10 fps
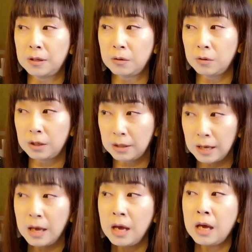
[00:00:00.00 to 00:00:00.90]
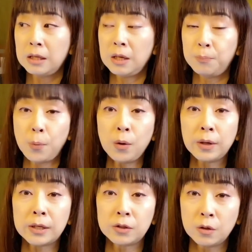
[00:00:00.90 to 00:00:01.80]
これで日本
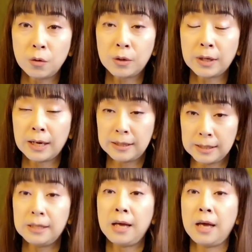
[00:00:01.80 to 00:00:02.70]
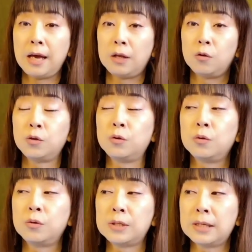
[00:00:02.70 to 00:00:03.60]
歌手協会にあの所
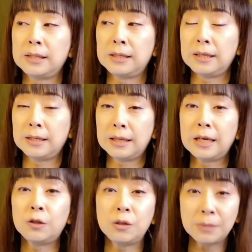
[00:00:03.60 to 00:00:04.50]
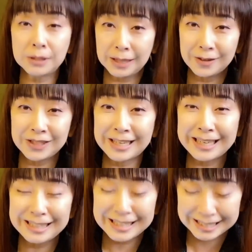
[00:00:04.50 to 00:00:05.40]
属させていただいておりまして役者
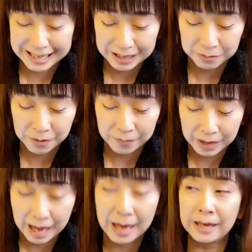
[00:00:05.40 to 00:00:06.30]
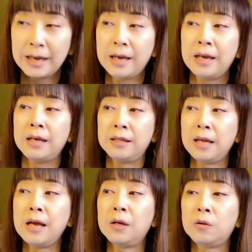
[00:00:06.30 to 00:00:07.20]
なんですけれどもはいであ